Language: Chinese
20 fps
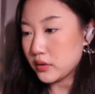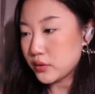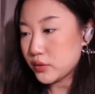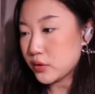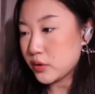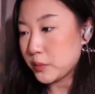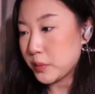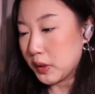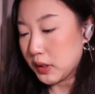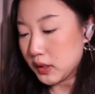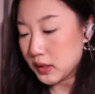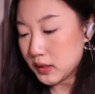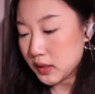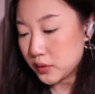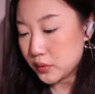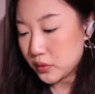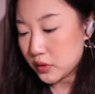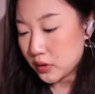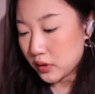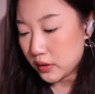去别的街
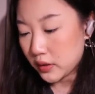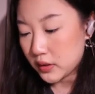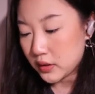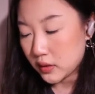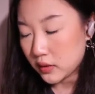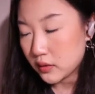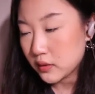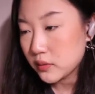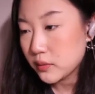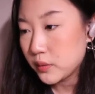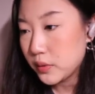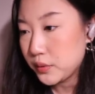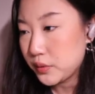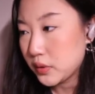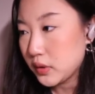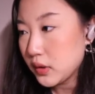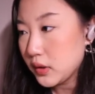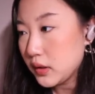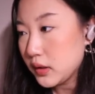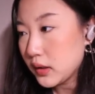区找一找，我
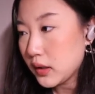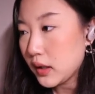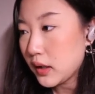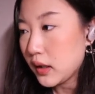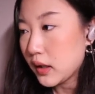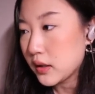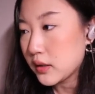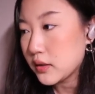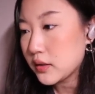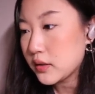觉得应该还